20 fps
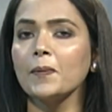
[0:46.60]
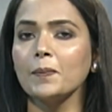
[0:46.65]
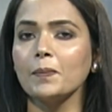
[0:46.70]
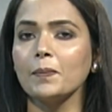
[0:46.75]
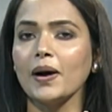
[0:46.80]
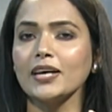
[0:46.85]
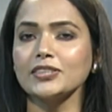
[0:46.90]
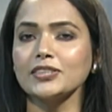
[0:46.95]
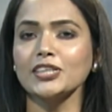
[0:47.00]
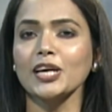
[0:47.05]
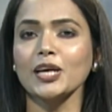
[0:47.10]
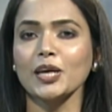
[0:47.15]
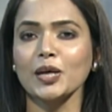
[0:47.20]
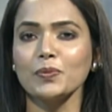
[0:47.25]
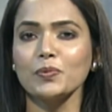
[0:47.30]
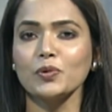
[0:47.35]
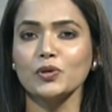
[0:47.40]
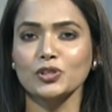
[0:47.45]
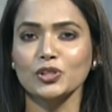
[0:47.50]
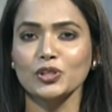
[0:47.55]
भाषा के
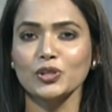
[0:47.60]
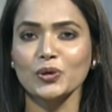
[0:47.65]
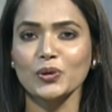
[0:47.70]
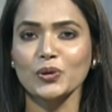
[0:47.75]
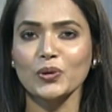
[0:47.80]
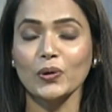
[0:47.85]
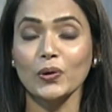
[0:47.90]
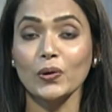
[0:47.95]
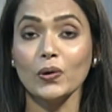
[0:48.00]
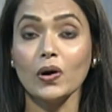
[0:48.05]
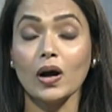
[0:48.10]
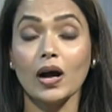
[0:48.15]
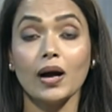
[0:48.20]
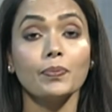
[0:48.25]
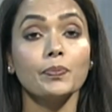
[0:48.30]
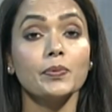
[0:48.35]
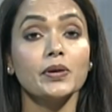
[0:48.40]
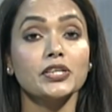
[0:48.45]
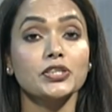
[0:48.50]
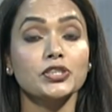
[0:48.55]
मोतियों को
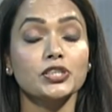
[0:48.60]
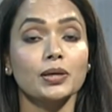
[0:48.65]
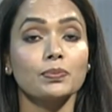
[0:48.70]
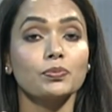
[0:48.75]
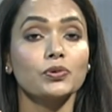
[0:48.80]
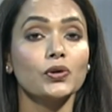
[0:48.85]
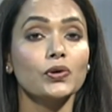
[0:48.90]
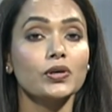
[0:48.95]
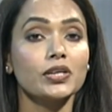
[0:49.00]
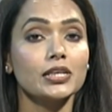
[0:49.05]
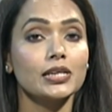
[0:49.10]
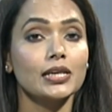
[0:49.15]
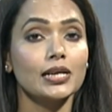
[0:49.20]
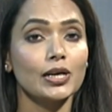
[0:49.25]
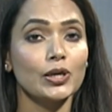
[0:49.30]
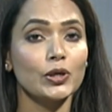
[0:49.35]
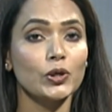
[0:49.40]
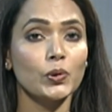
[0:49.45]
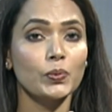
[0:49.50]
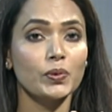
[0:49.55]
अपने शब्दों की
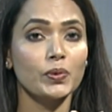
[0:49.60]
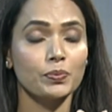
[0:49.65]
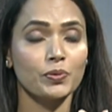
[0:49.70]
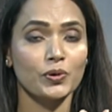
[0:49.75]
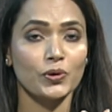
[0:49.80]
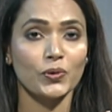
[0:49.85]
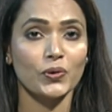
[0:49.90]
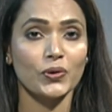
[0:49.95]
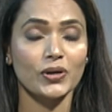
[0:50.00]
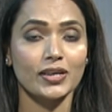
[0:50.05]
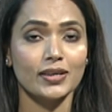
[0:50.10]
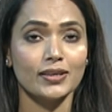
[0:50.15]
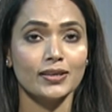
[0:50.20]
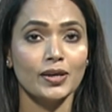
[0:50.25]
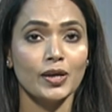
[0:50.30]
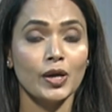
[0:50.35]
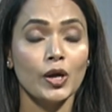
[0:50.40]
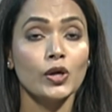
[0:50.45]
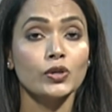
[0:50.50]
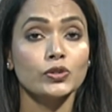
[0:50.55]
लड़ियों में पिरोकर
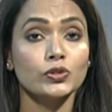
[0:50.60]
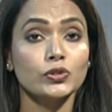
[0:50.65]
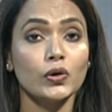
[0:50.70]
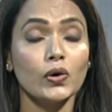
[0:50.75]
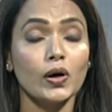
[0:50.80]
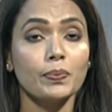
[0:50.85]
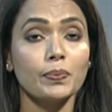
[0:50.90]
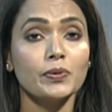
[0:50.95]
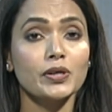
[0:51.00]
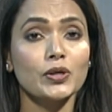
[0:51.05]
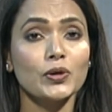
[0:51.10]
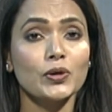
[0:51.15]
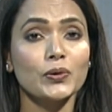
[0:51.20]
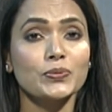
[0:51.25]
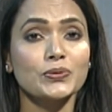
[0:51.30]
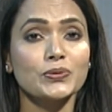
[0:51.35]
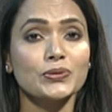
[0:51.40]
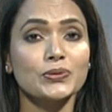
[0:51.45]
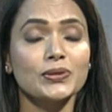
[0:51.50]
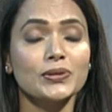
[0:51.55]
जो अपनी
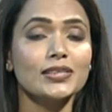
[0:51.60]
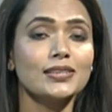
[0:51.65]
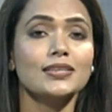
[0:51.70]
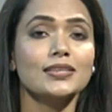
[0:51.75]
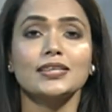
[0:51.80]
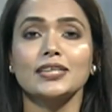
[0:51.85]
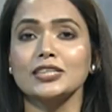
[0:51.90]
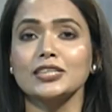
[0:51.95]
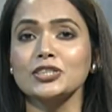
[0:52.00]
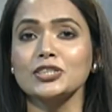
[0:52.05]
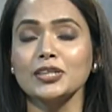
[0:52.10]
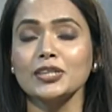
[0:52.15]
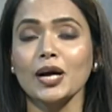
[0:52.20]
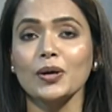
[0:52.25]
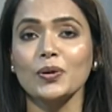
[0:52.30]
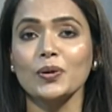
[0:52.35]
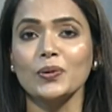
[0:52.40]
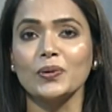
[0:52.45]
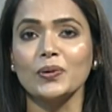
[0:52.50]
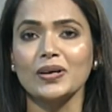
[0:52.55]
खूबसूरत रचना
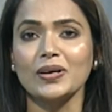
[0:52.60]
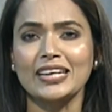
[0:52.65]
को